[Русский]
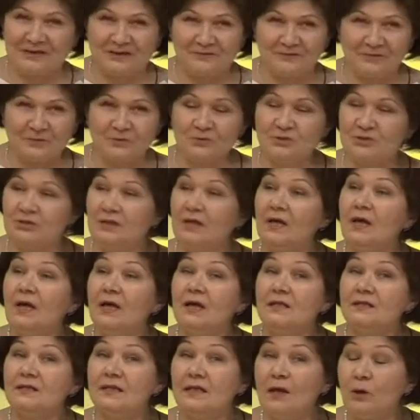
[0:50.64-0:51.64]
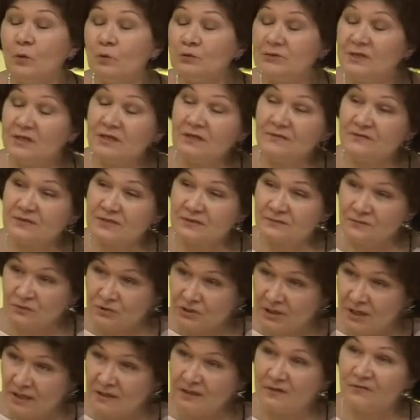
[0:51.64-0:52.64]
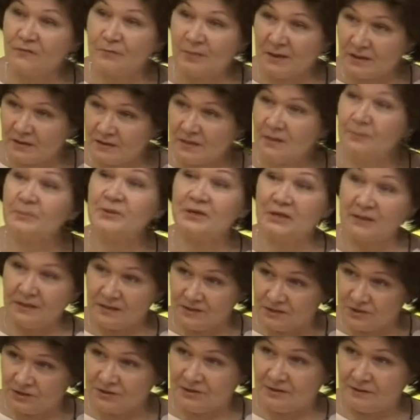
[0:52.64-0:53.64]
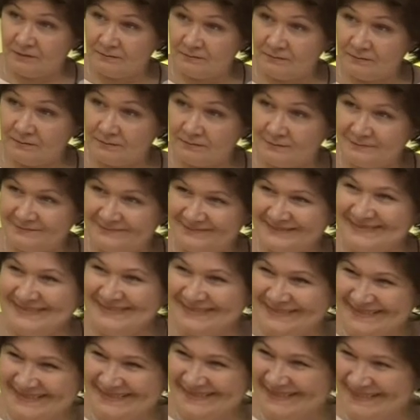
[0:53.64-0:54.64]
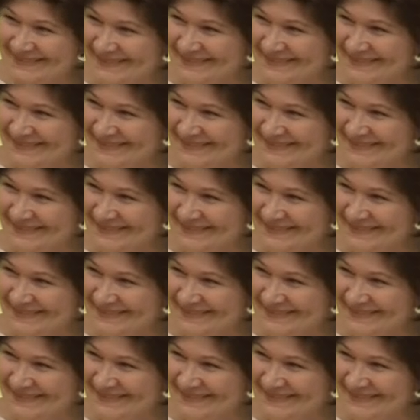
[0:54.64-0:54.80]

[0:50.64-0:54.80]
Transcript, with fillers: ведущие, для утреннего звучания вполне прилично. Фух. А для